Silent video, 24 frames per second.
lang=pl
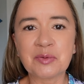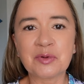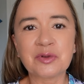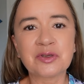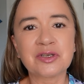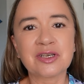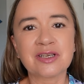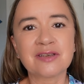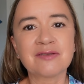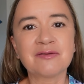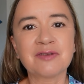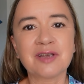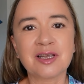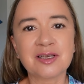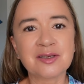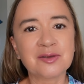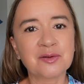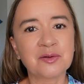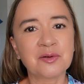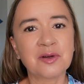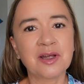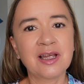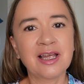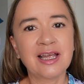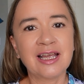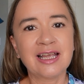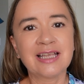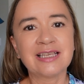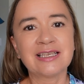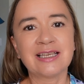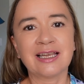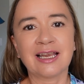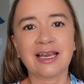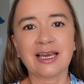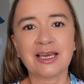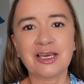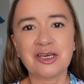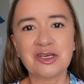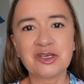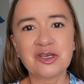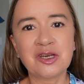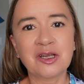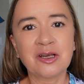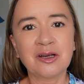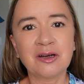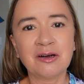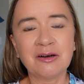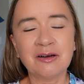podczas wyjazdu
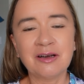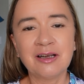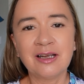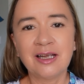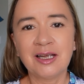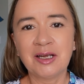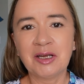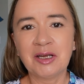zagranicznego,